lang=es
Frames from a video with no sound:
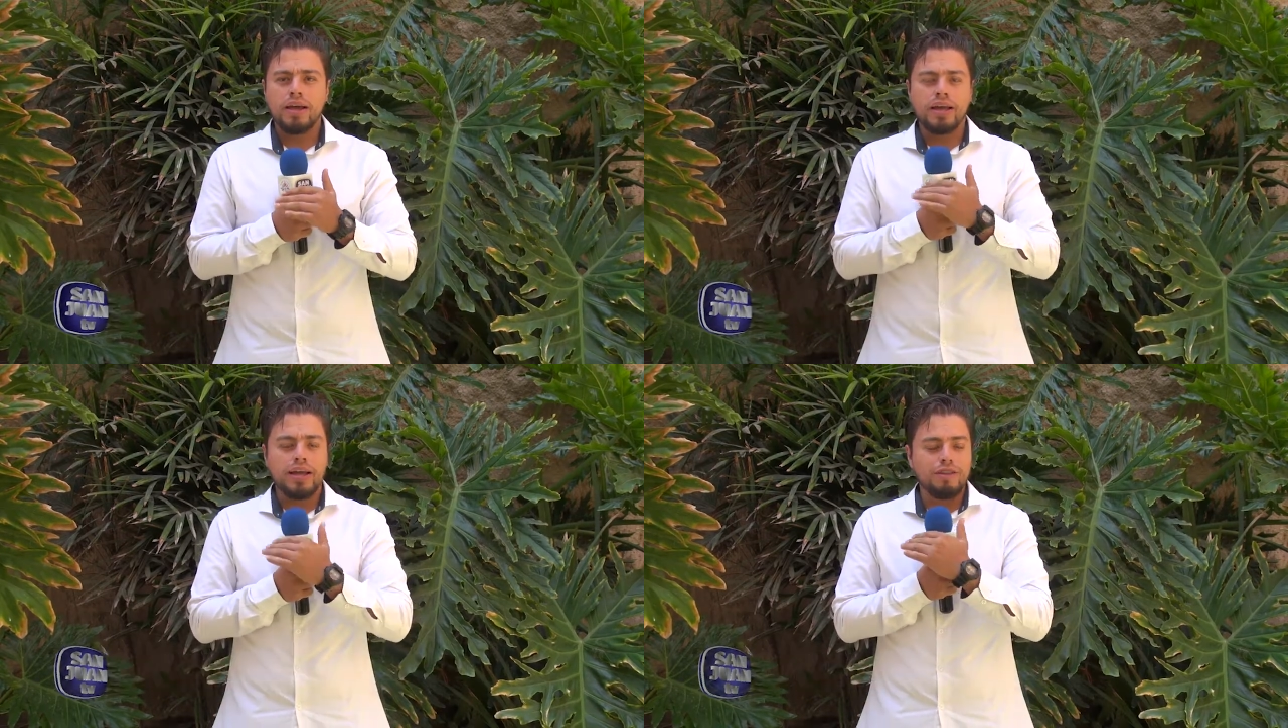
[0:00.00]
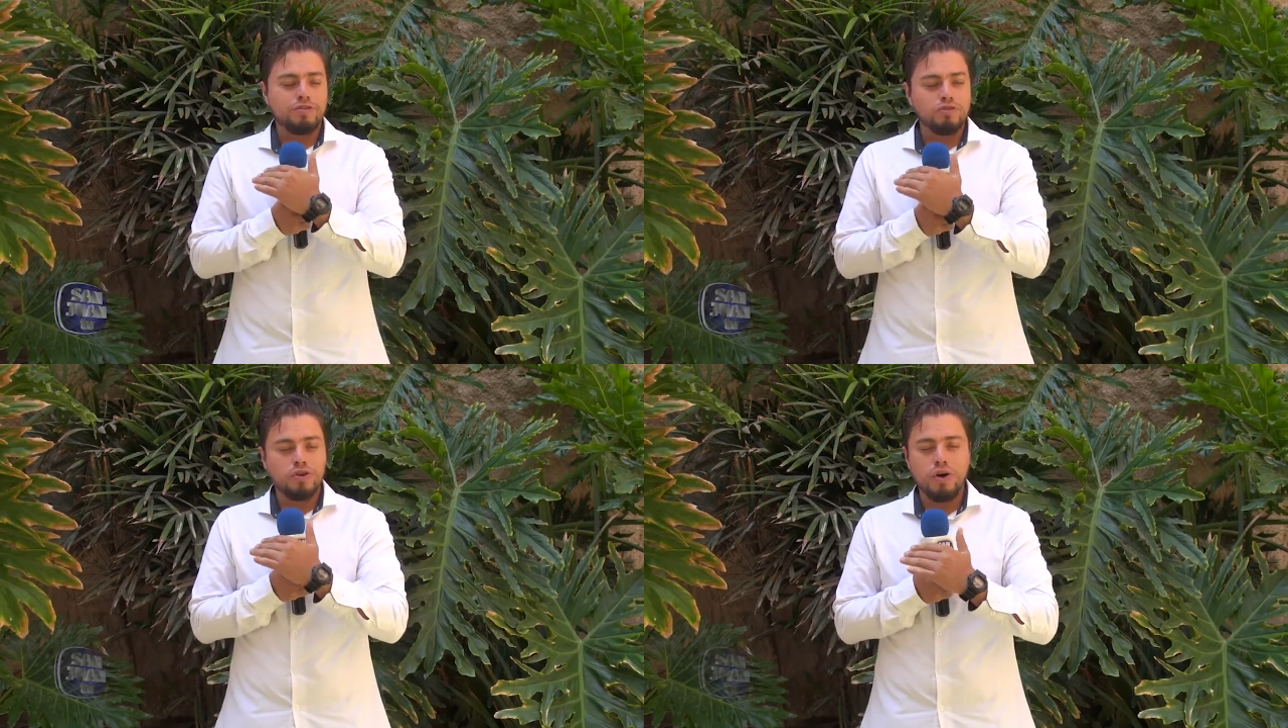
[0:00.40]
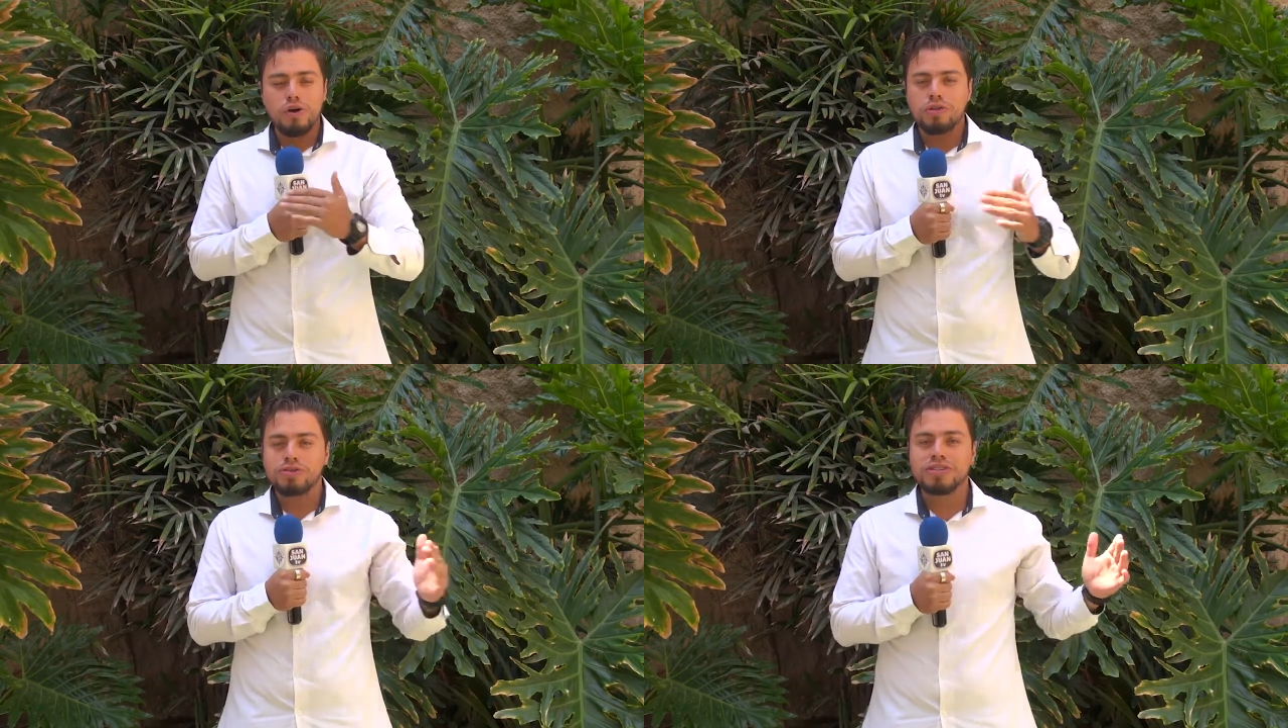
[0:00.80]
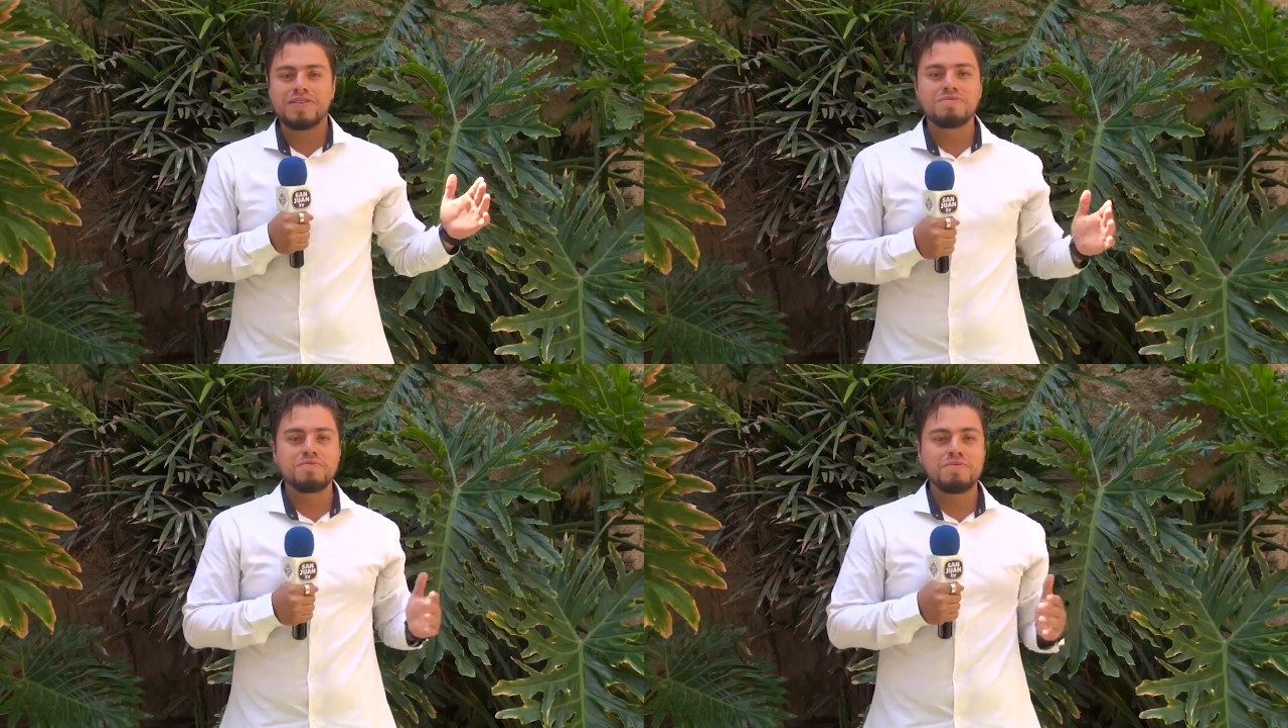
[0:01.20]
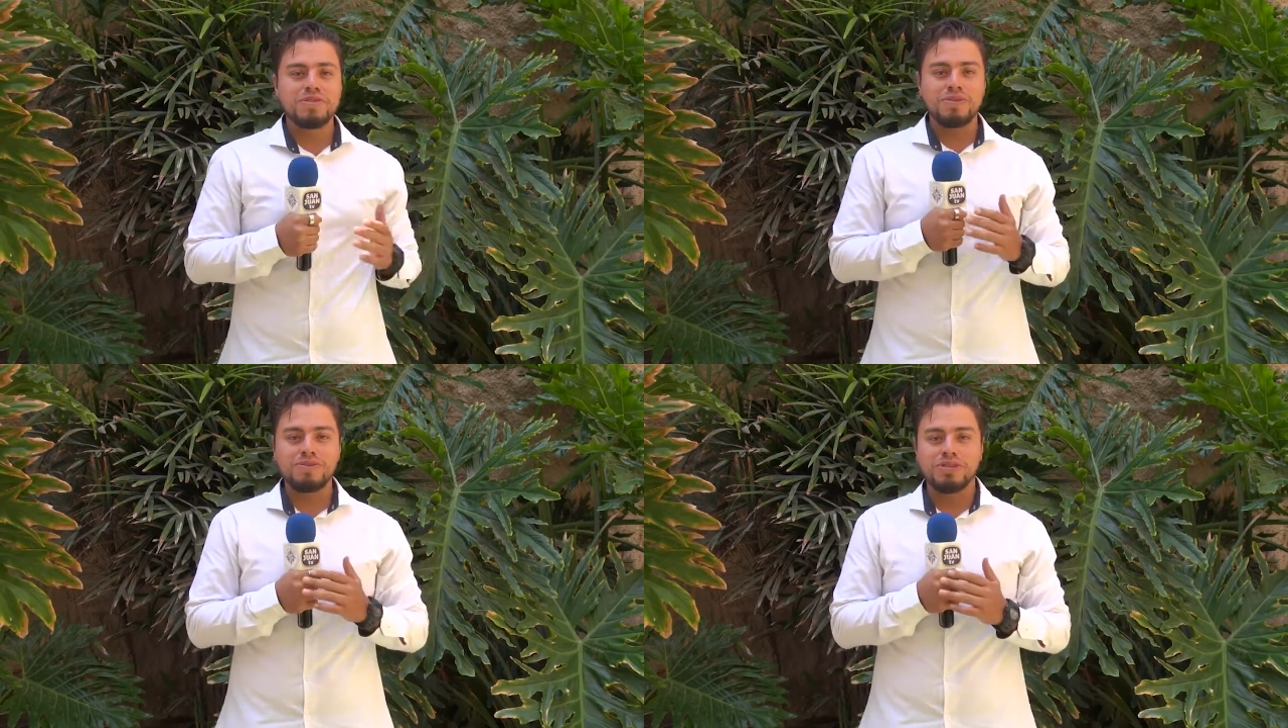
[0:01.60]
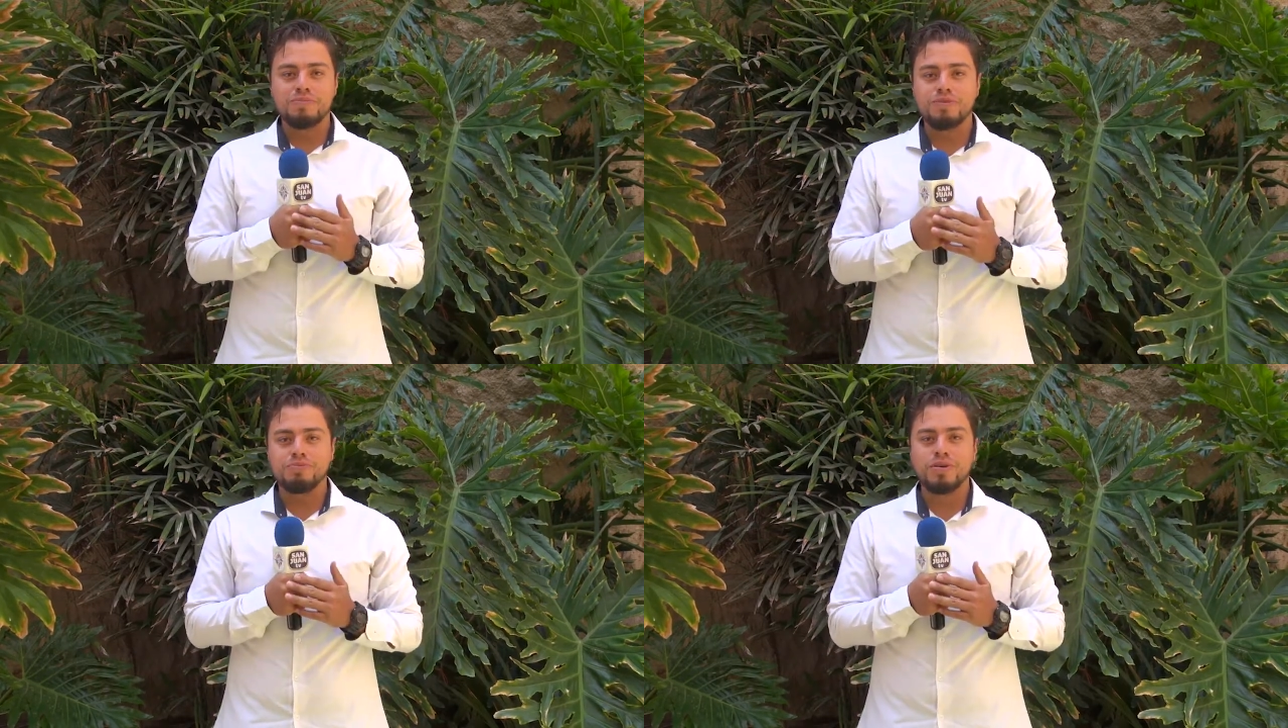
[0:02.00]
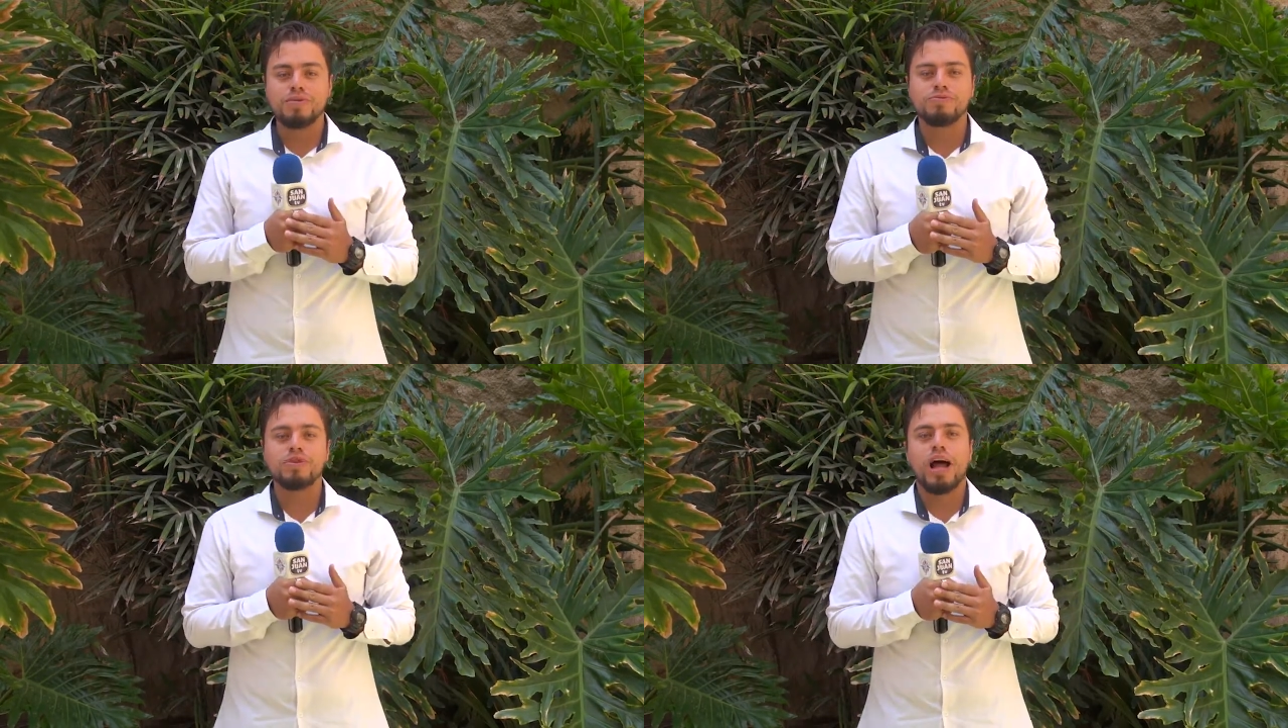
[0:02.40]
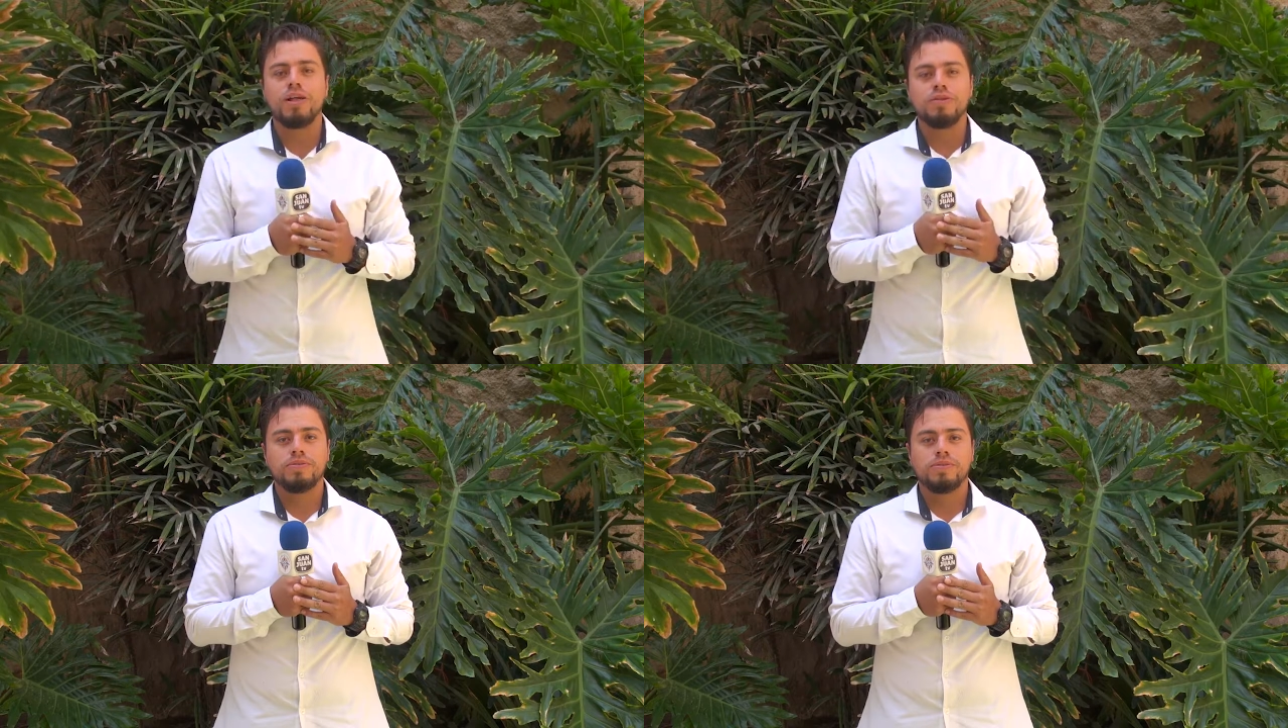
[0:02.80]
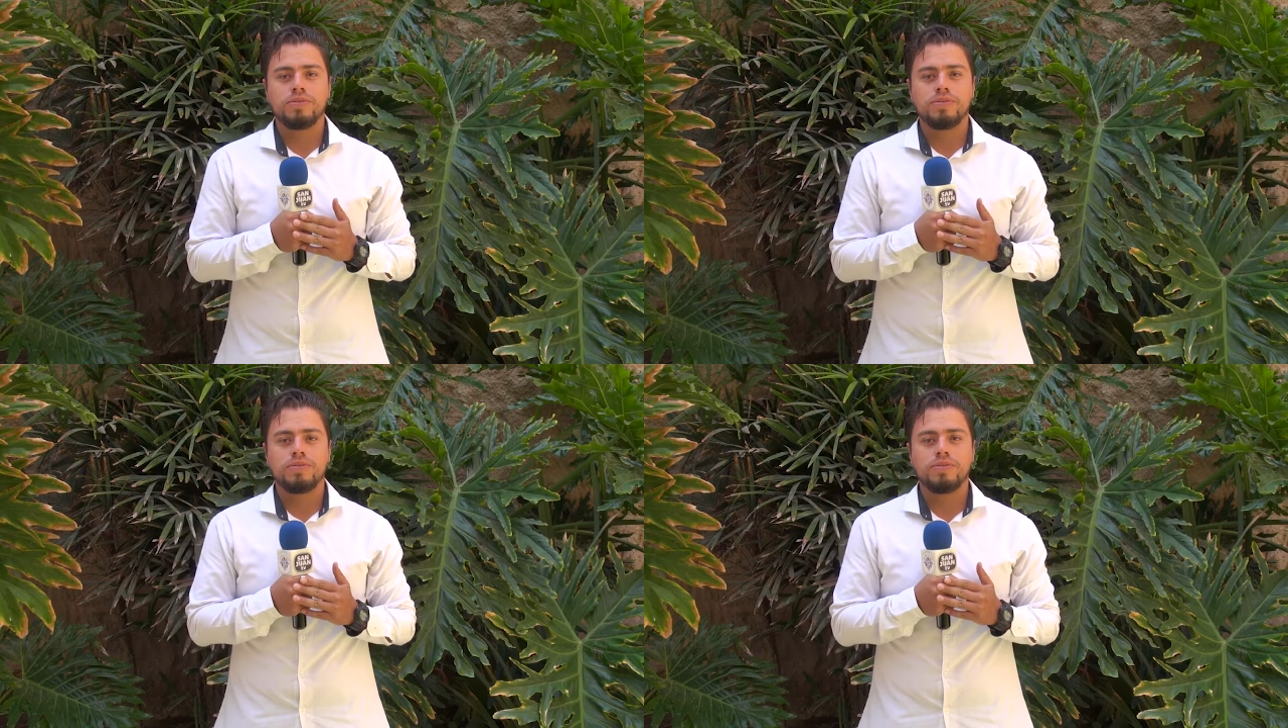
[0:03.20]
que todos en algún momento nos hemos preguntado